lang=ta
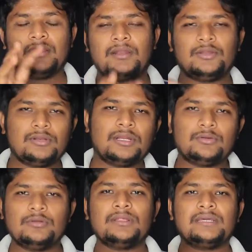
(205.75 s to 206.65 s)
நாட்டுக்கும்
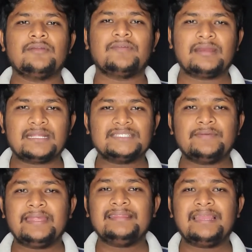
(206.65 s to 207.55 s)
நாட்டுக்கும் இருக்கிற ஃபண்ட்
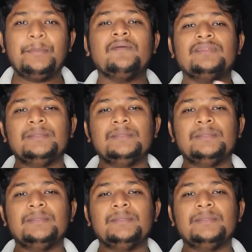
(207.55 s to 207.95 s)
ட்ரான்ஸ்ஃபரிங் இதெல்லாமே